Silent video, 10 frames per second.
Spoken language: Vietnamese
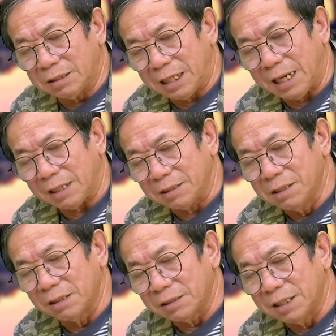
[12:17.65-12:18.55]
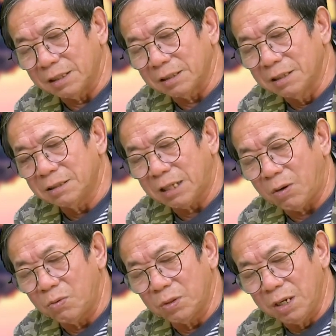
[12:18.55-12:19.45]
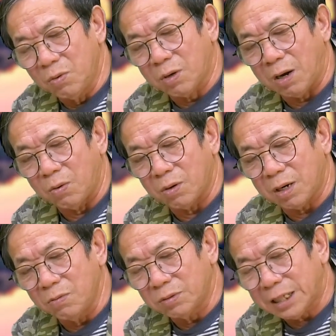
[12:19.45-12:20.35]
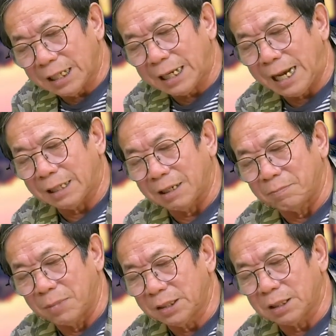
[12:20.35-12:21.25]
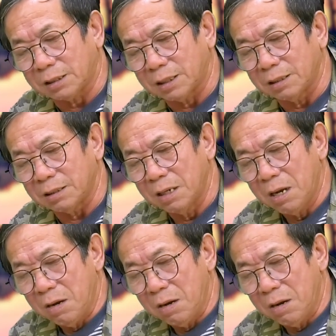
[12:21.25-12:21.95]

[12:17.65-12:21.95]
trẻ nhường nhịn đứng sau, yêu cầu không chen ngang là mất trật tự.